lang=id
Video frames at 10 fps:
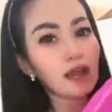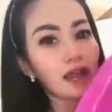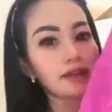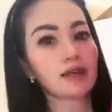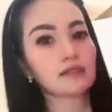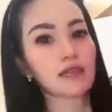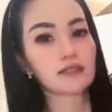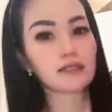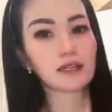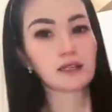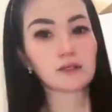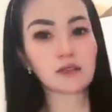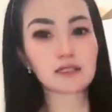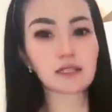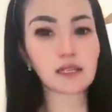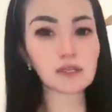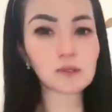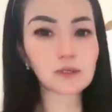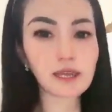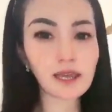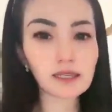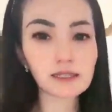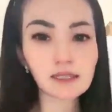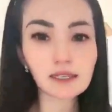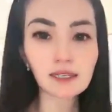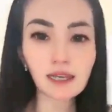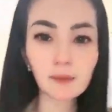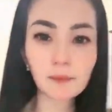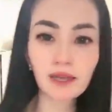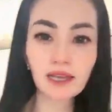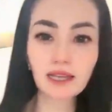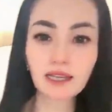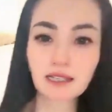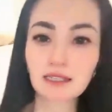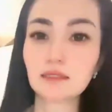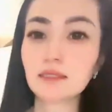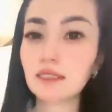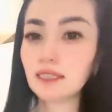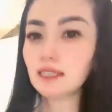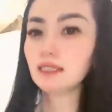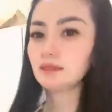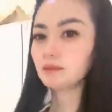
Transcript: ada tasnya kalau nggak salah clue ya apa ini